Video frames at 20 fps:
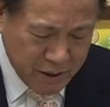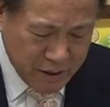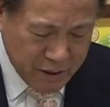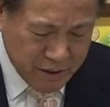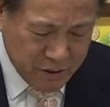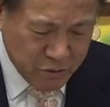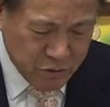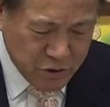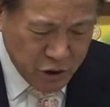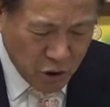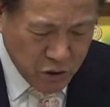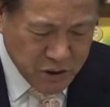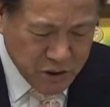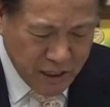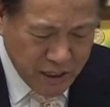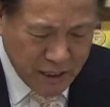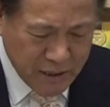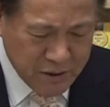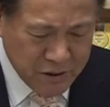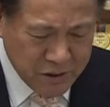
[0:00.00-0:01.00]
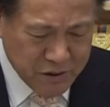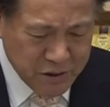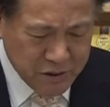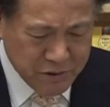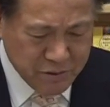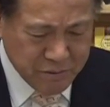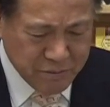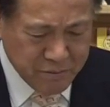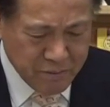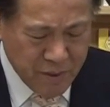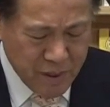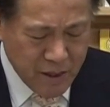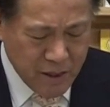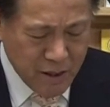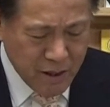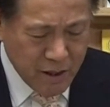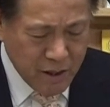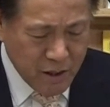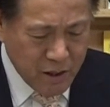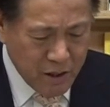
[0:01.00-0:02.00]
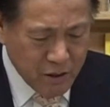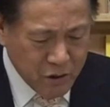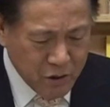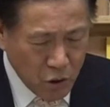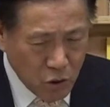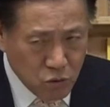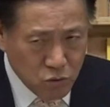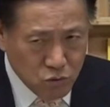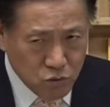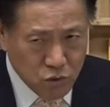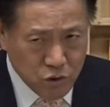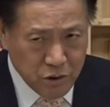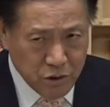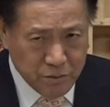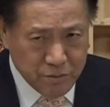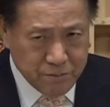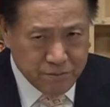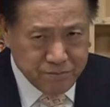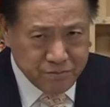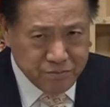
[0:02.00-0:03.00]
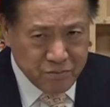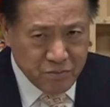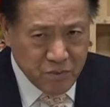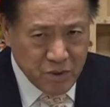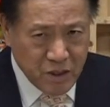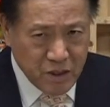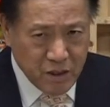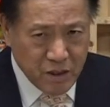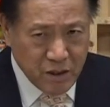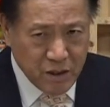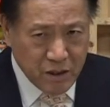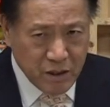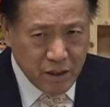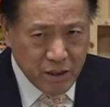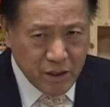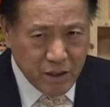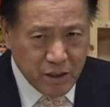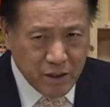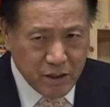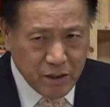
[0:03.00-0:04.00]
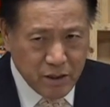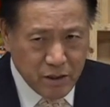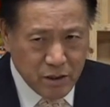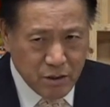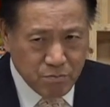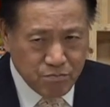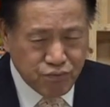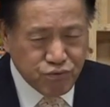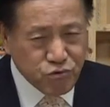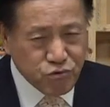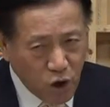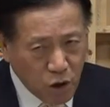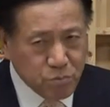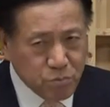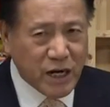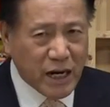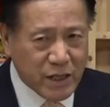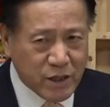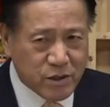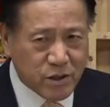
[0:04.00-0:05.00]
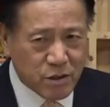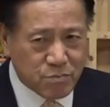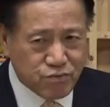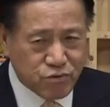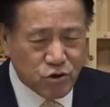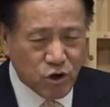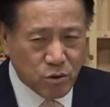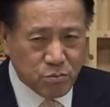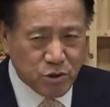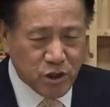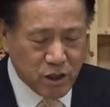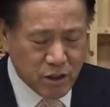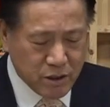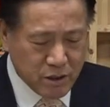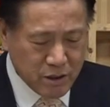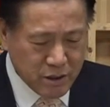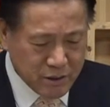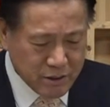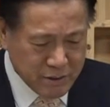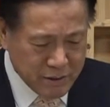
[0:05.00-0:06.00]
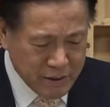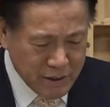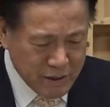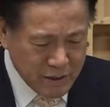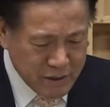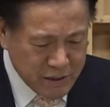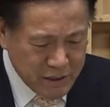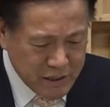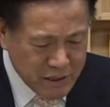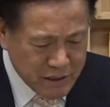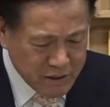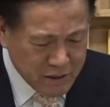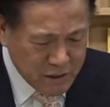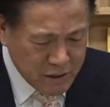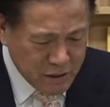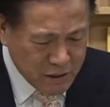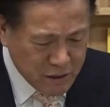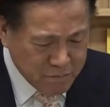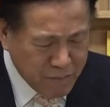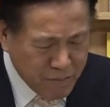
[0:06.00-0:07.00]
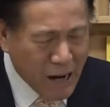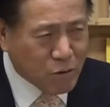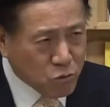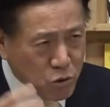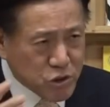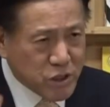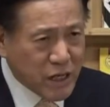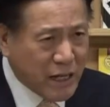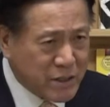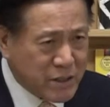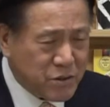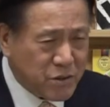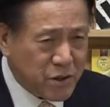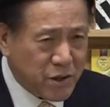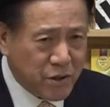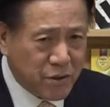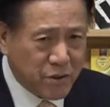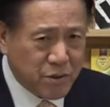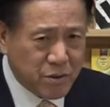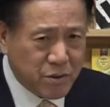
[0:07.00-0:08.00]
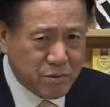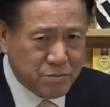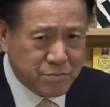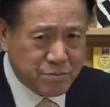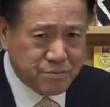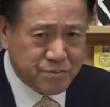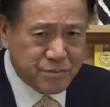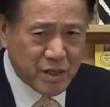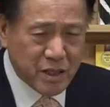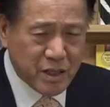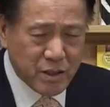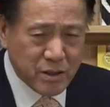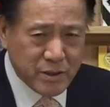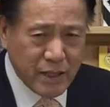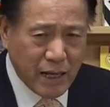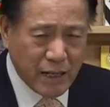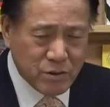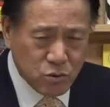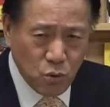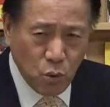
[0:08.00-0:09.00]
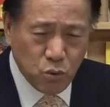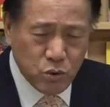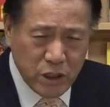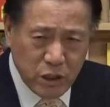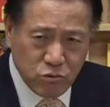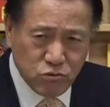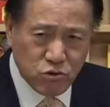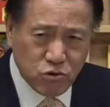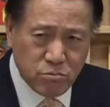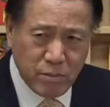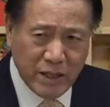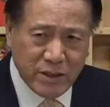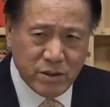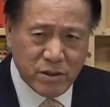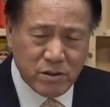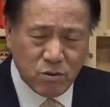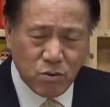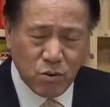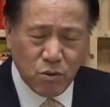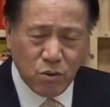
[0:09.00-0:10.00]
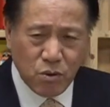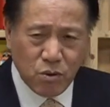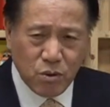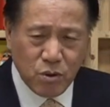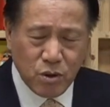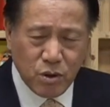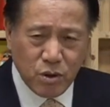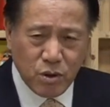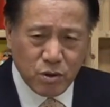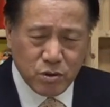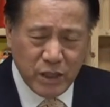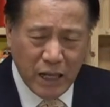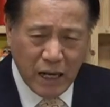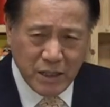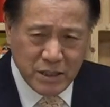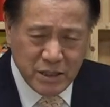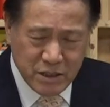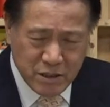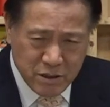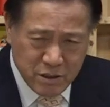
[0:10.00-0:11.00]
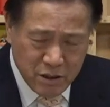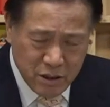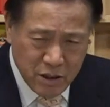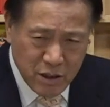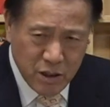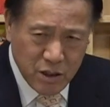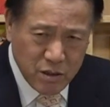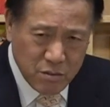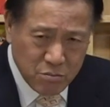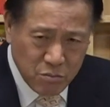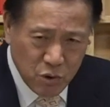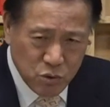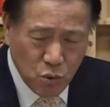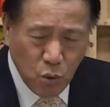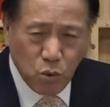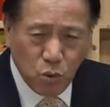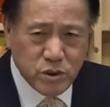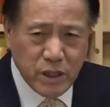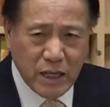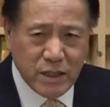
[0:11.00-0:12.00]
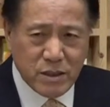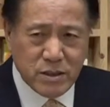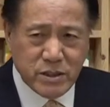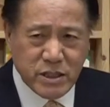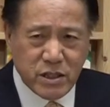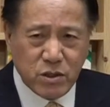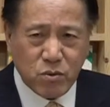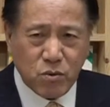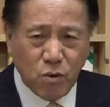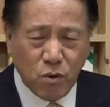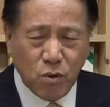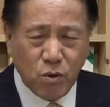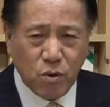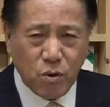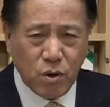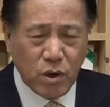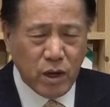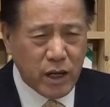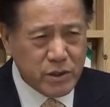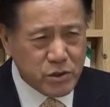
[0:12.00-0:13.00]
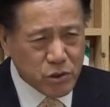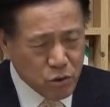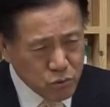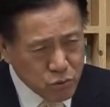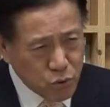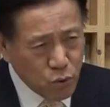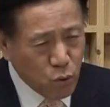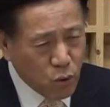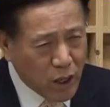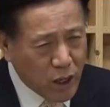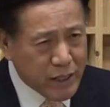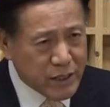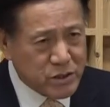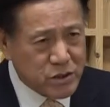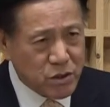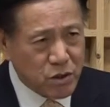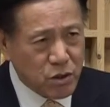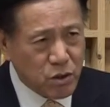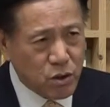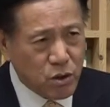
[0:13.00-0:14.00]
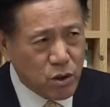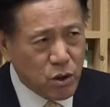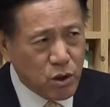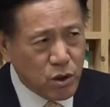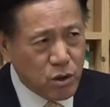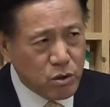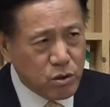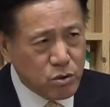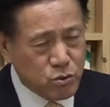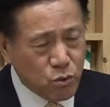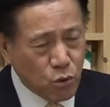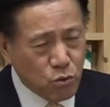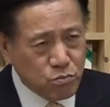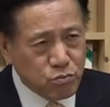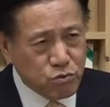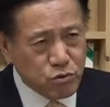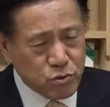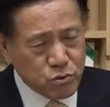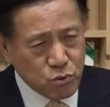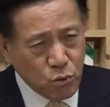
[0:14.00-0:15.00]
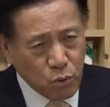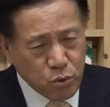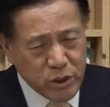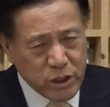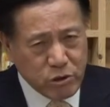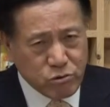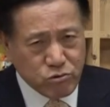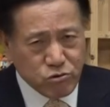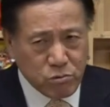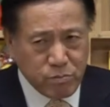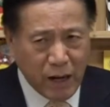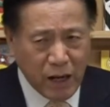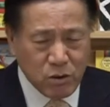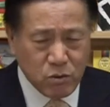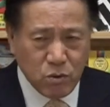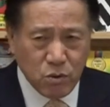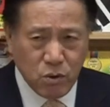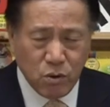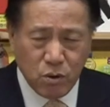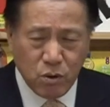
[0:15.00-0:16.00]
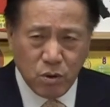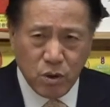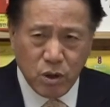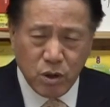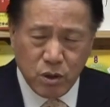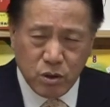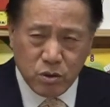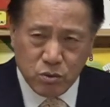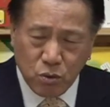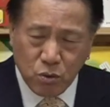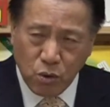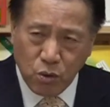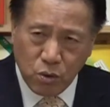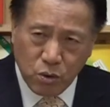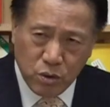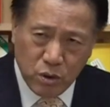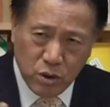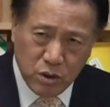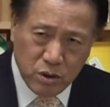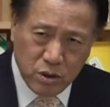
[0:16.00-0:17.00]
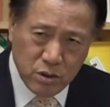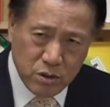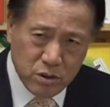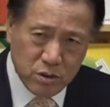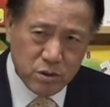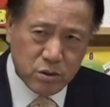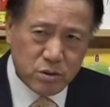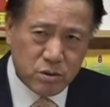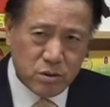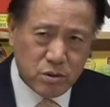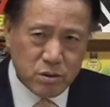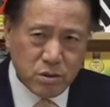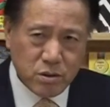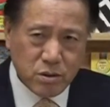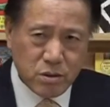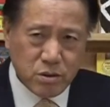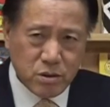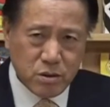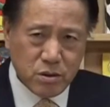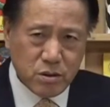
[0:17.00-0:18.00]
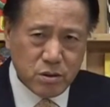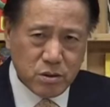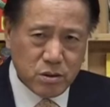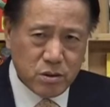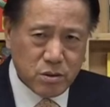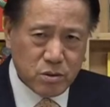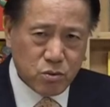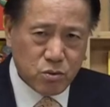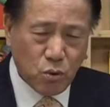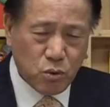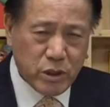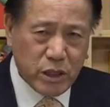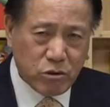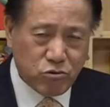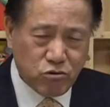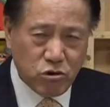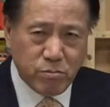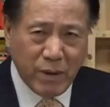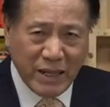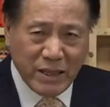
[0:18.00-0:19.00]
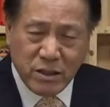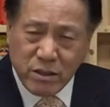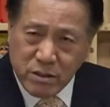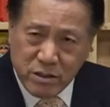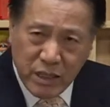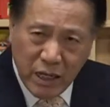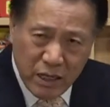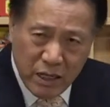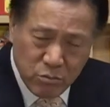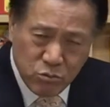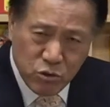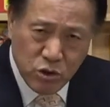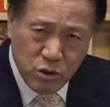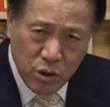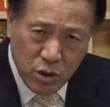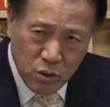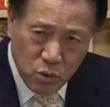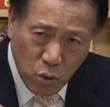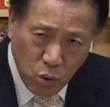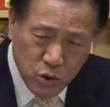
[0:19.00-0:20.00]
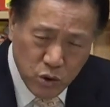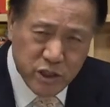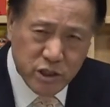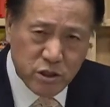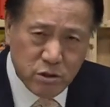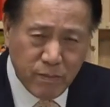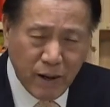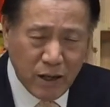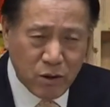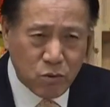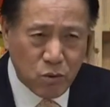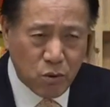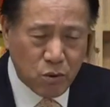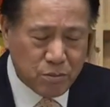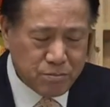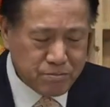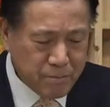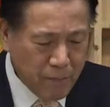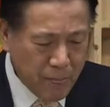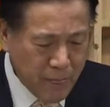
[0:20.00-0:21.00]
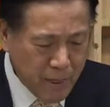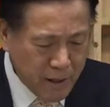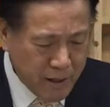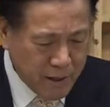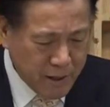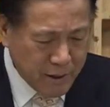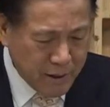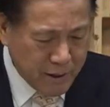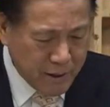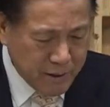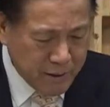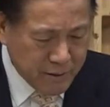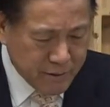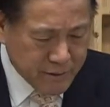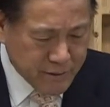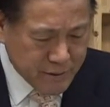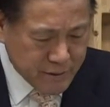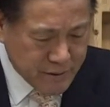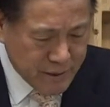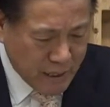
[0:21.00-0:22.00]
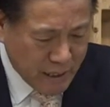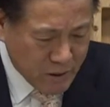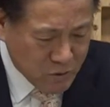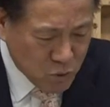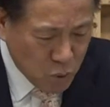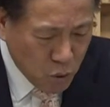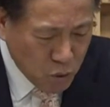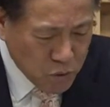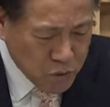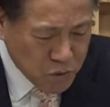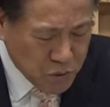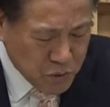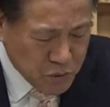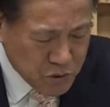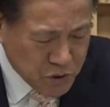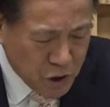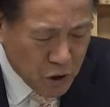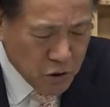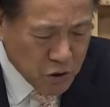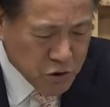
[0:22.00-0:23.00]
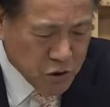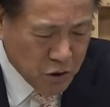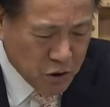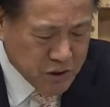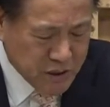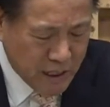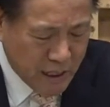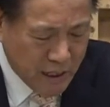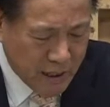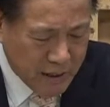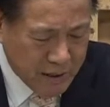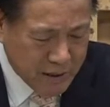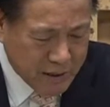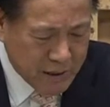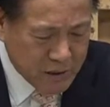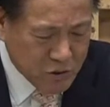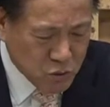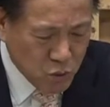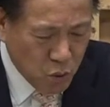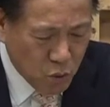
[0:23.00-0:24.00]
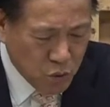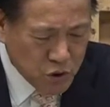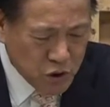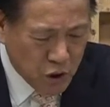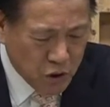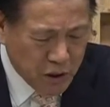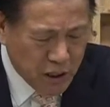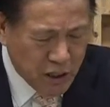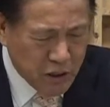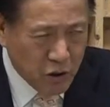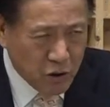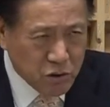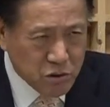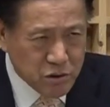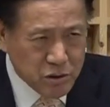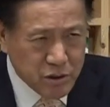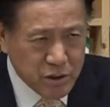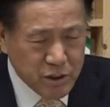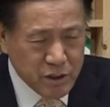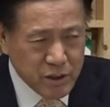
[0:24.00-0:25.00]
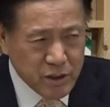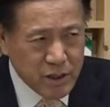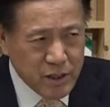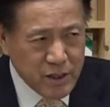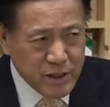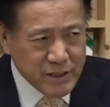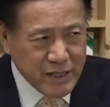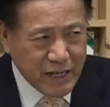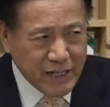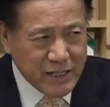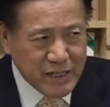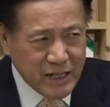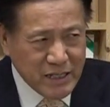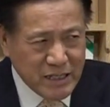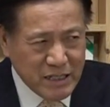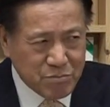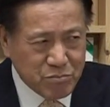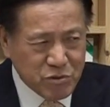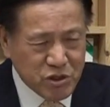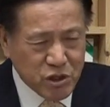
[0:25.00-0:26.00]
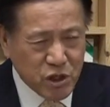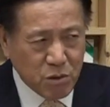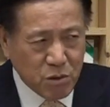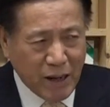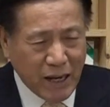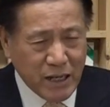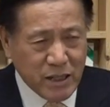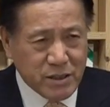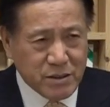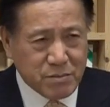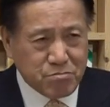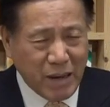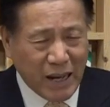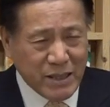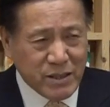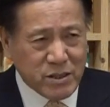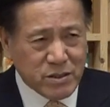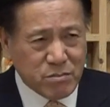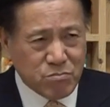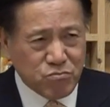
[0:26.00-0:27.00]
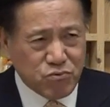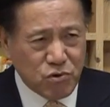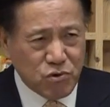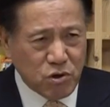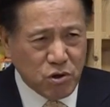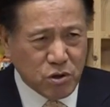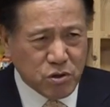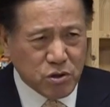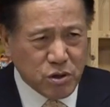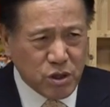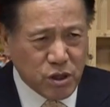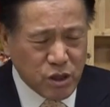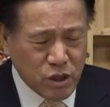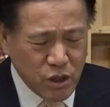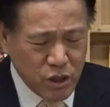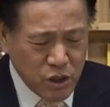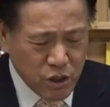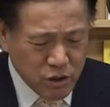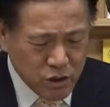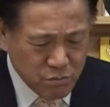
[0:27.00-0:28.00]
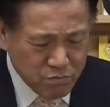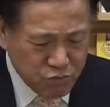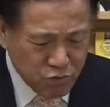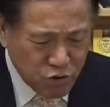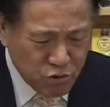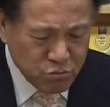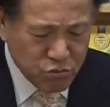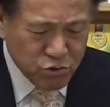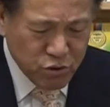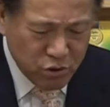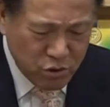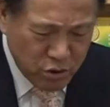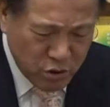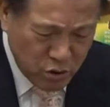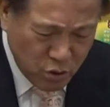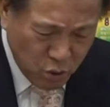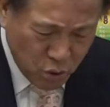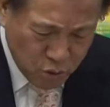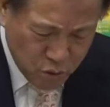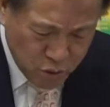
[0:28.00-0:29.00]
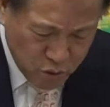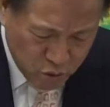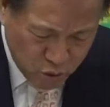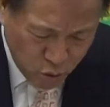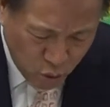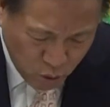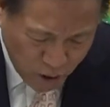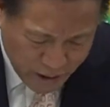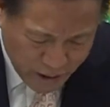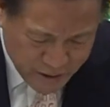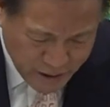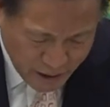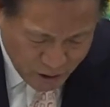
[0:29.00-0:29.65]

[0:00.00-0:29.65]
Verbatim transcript: 그리고 역사라는 것은 결국은 에, 분업을 하는 거예요. 분업을. 어? 일을 바꿔서 하는 거예요. 음. 나는 농기구를 만들고 어, 당신은 뭐 농사를 짓고 서로 교환해서 농부는 농기구를 받고 또 그 농기구를 만든 사람은 곡식을 받고 자 통역 역사 그래서 통역의 역은 자기가 힘들여 말, 만든 물건을 그 물물로 교환을